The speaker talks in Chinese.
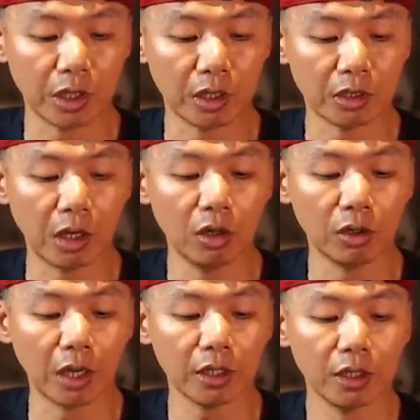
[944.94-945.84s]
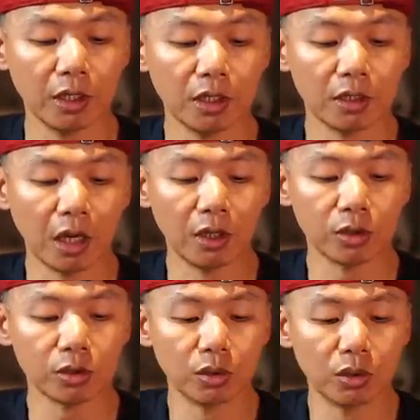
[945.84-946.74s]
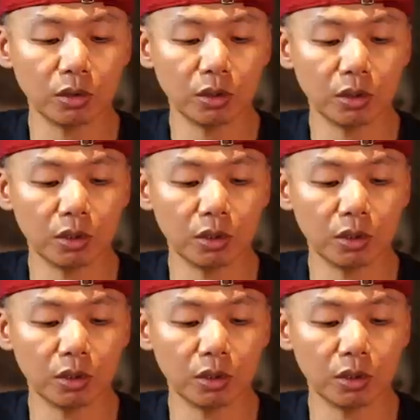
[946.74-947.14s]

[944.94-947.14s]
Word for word: 了。那后来他又说，